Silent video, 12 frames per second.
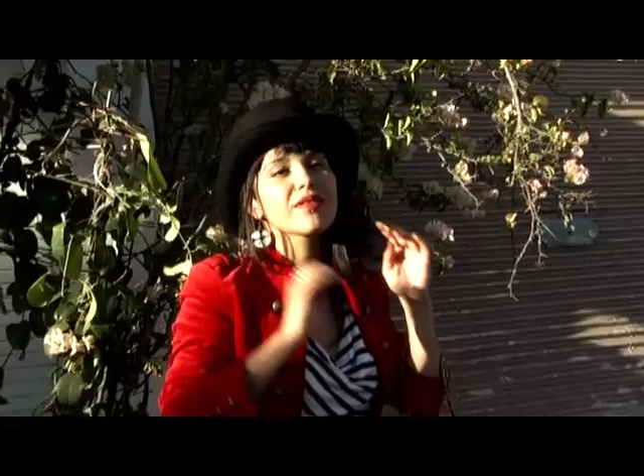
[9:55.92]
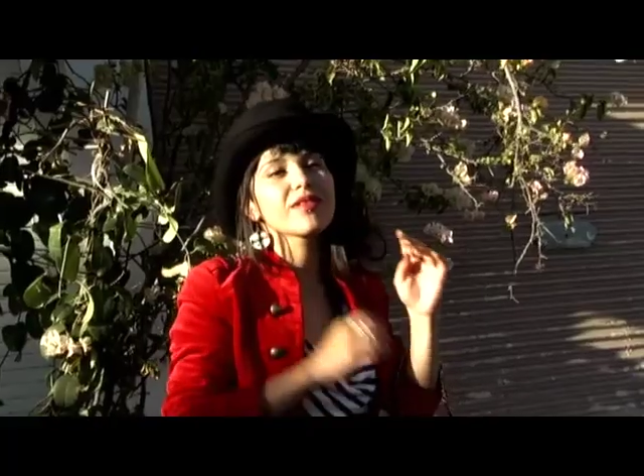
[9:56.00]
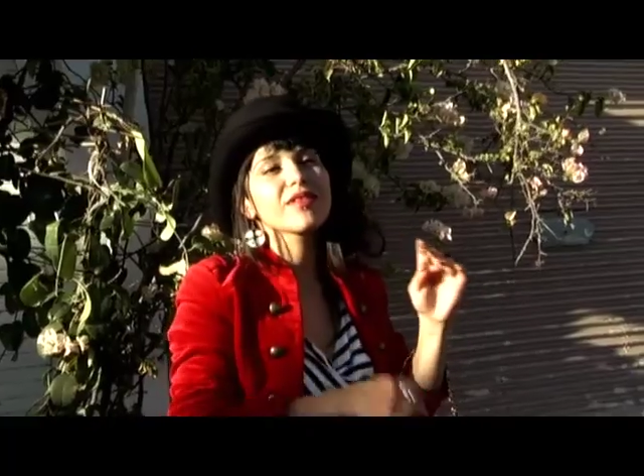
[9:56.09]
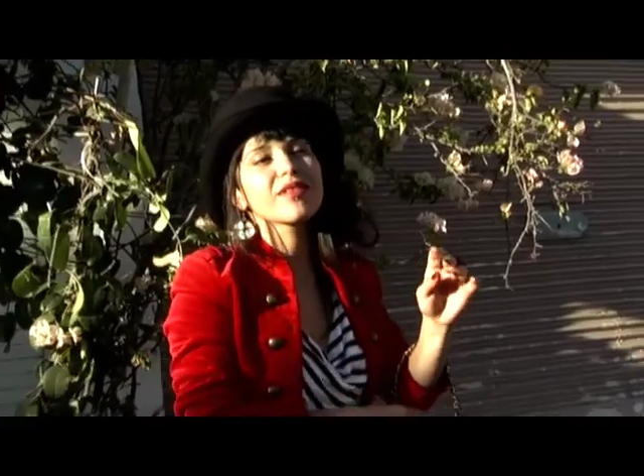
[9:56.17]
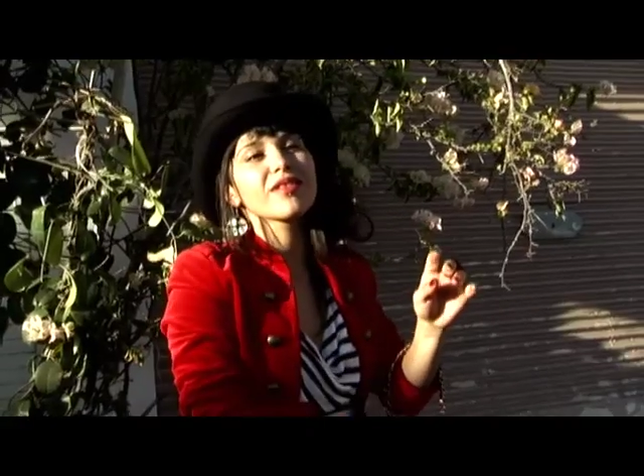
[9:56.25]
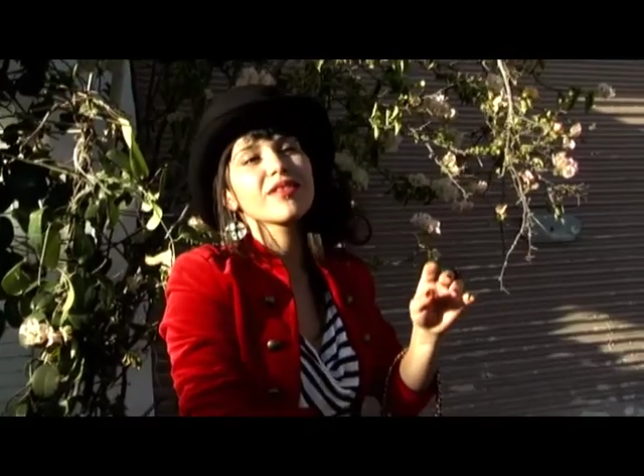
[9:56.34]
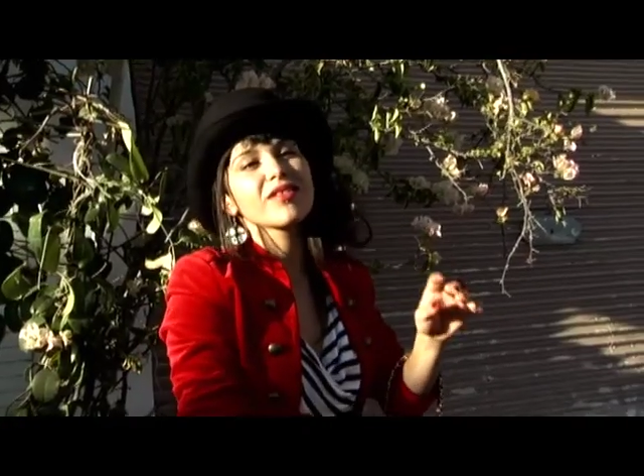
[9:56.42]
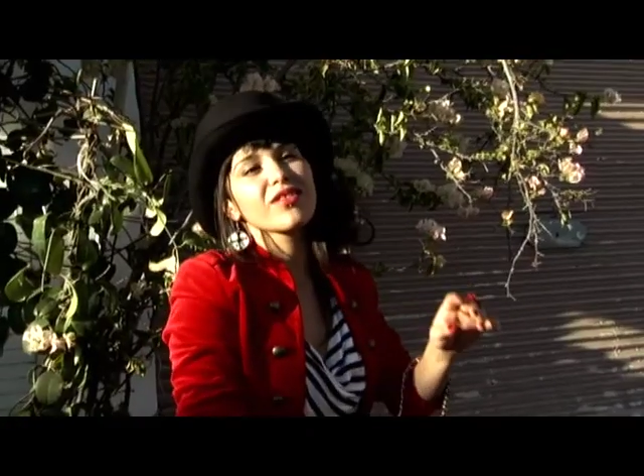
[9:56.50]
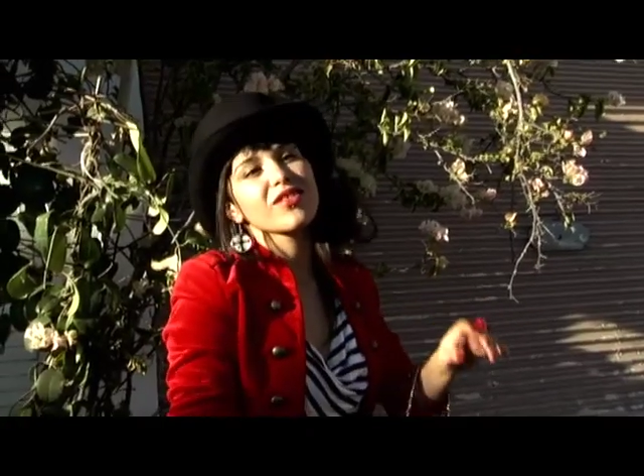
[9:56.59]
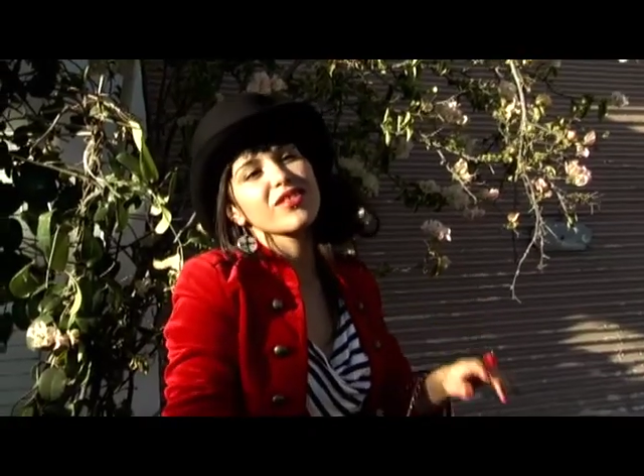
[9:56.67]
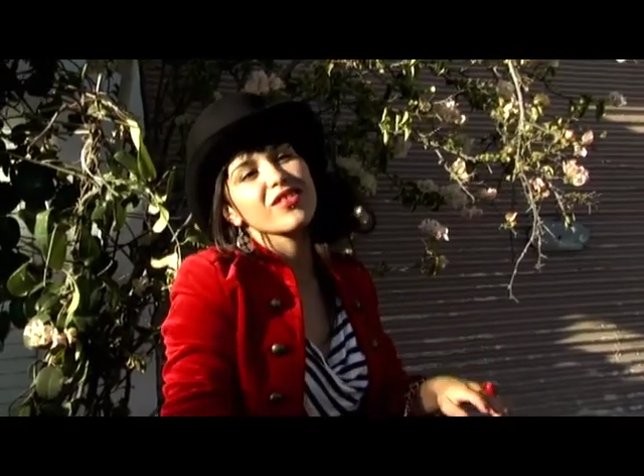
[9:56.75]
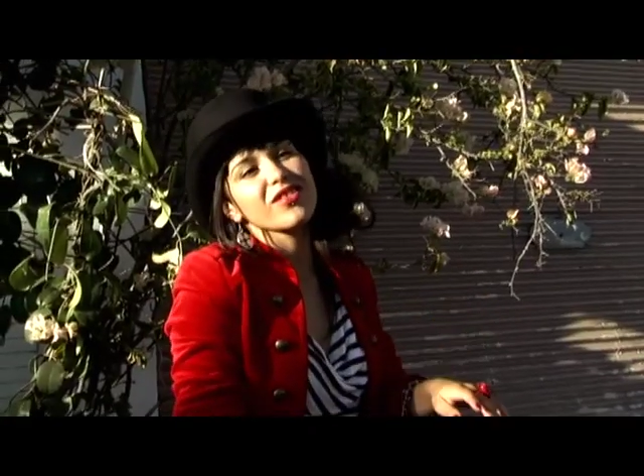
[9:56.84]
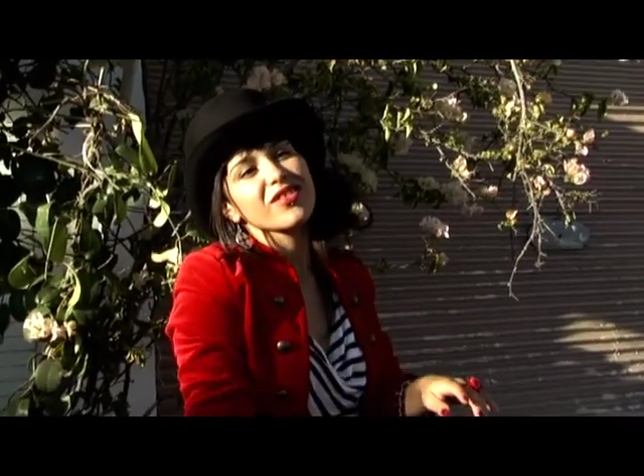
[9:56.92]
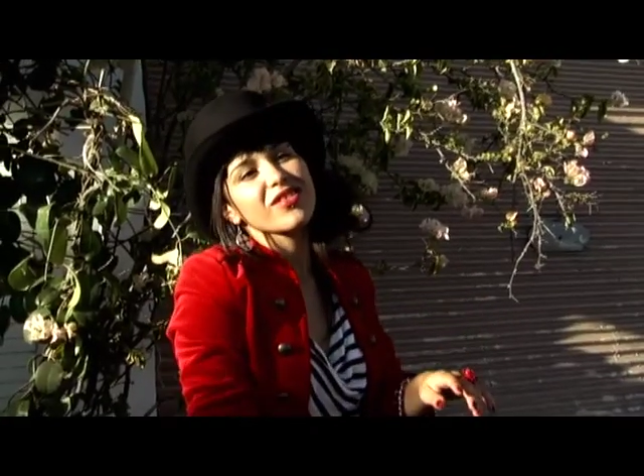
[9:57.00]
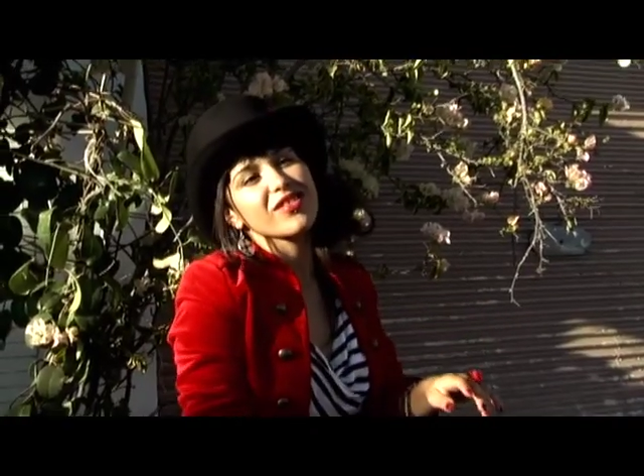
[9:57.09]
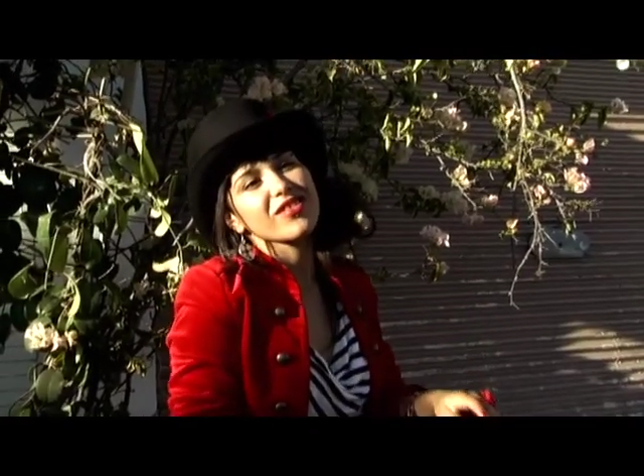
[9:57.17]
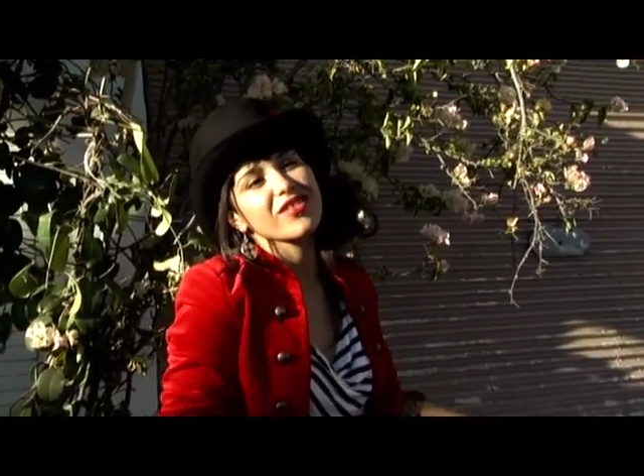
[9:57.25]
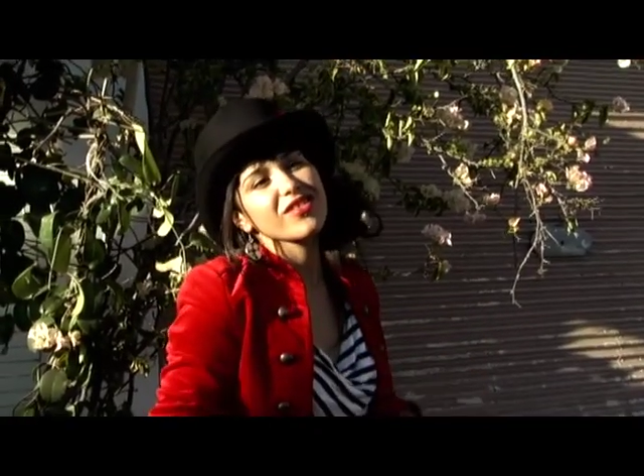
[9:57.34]
Alors Mimi, les
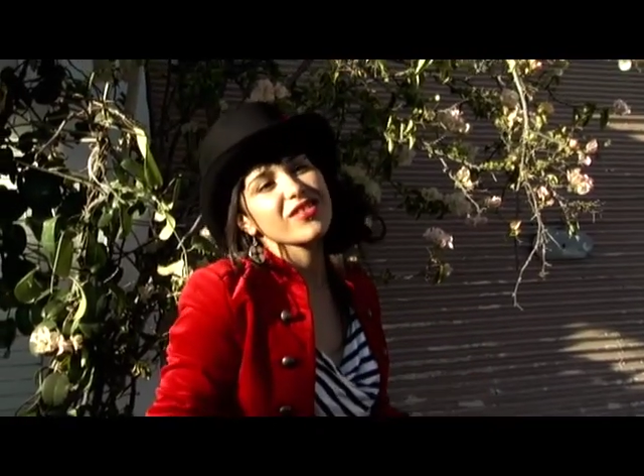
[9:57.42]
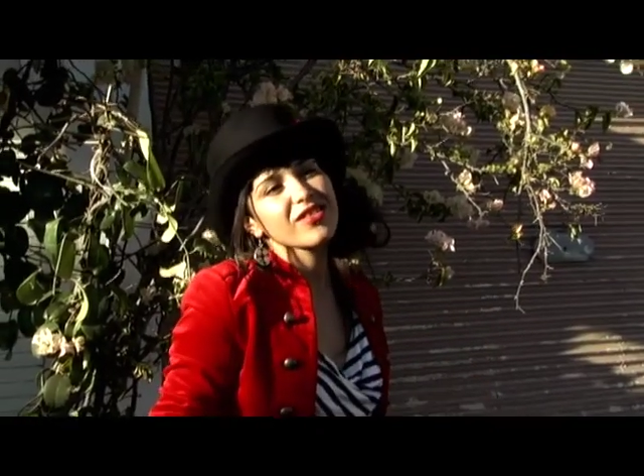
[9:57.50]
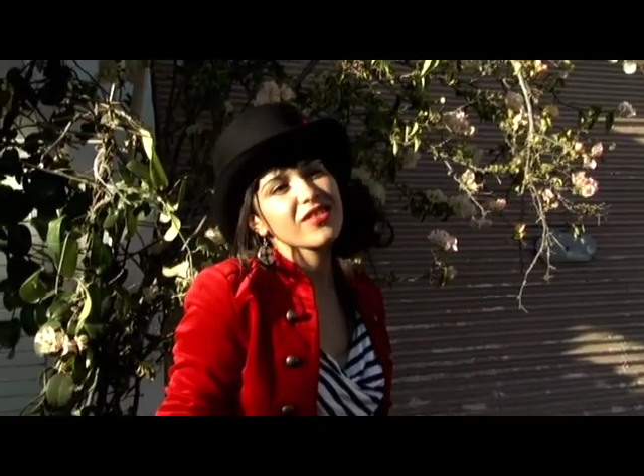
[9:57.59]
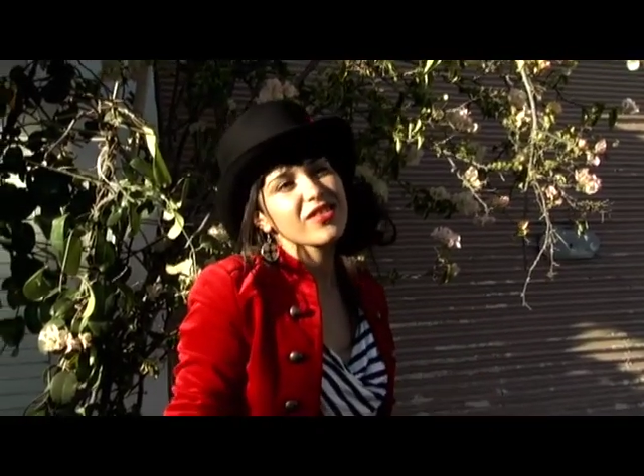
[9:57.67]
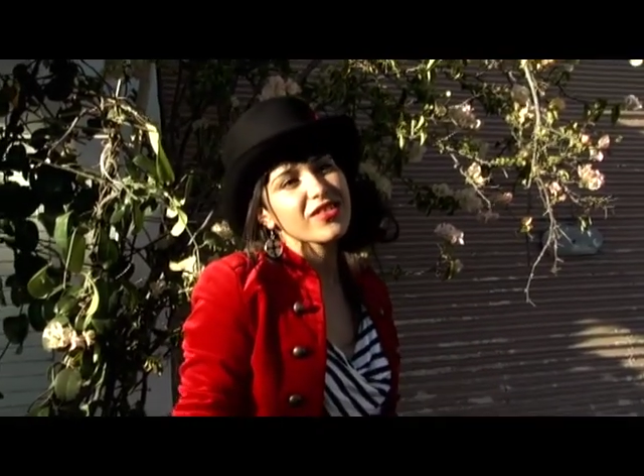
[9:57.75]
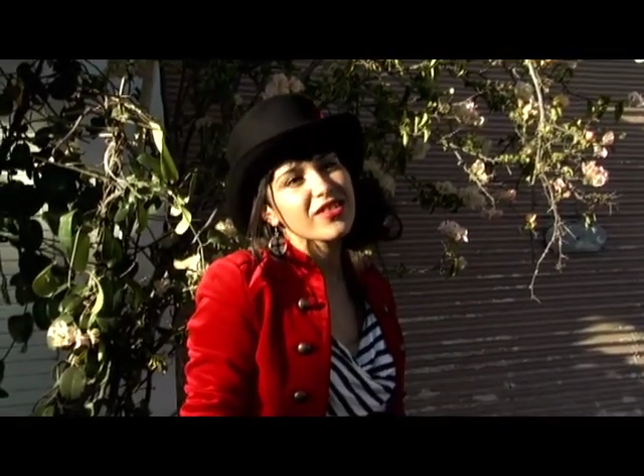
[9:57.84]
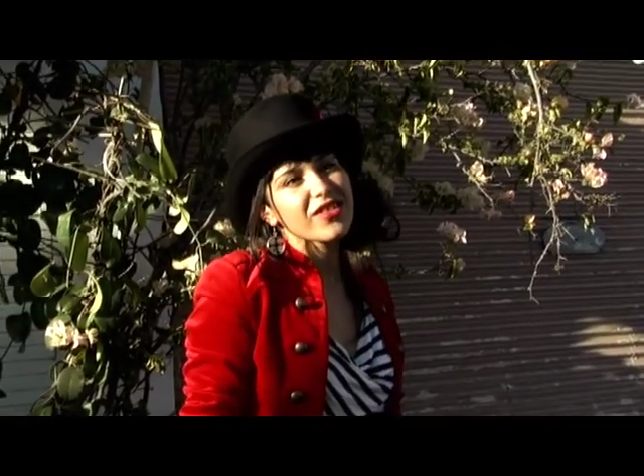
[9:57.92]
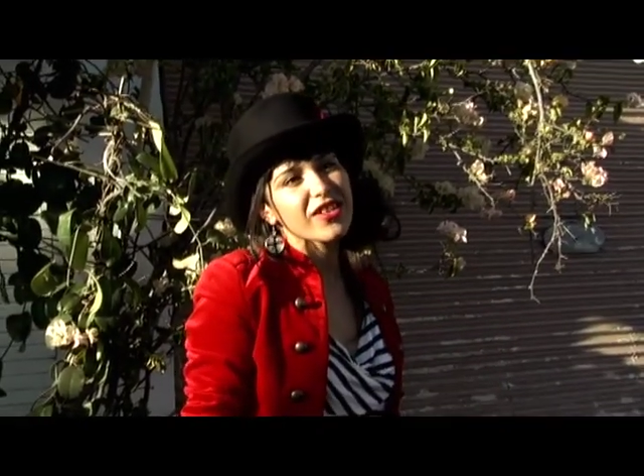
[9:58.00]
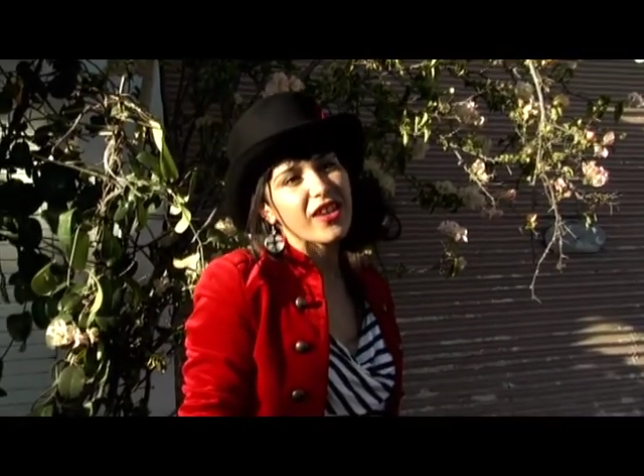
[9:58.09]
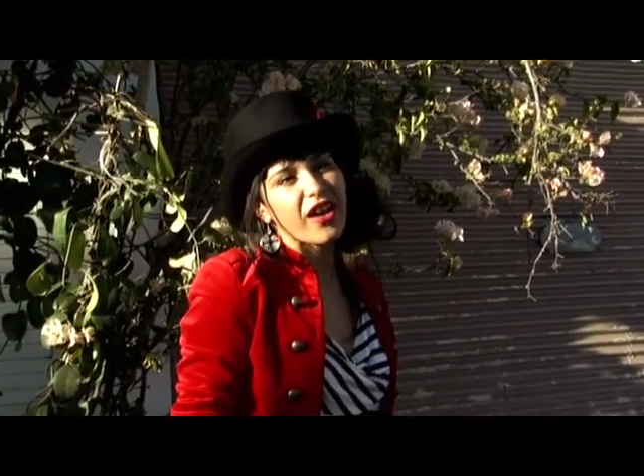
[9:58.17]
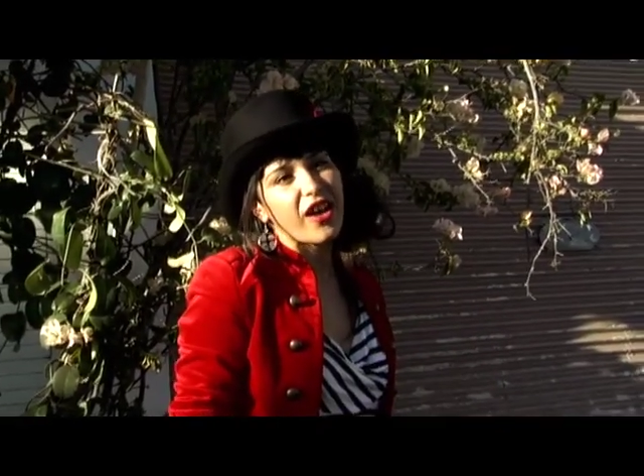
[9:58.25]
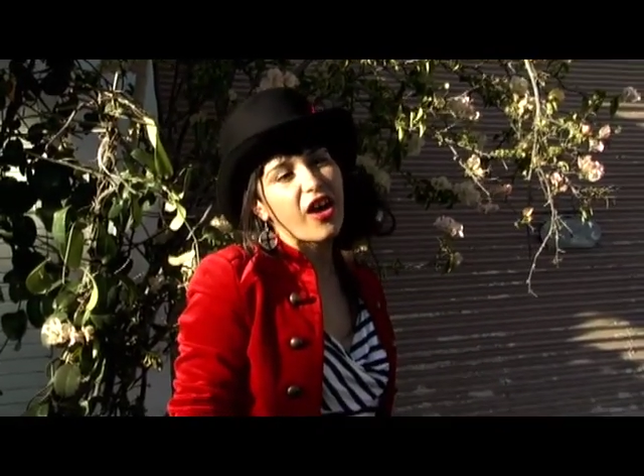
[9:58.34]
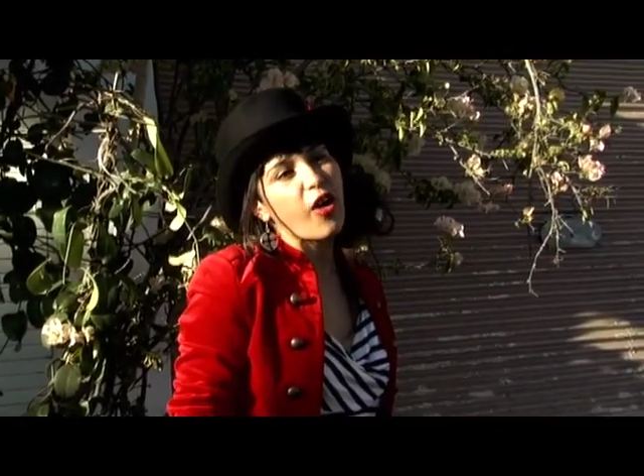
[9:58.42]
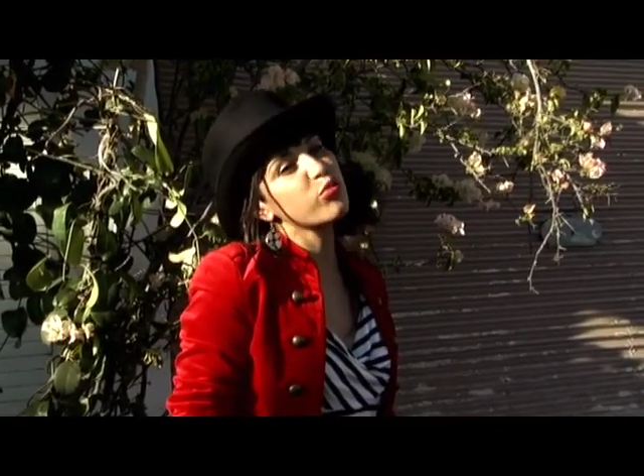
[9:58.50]
rayures reviennent à la mode, alors comment tu me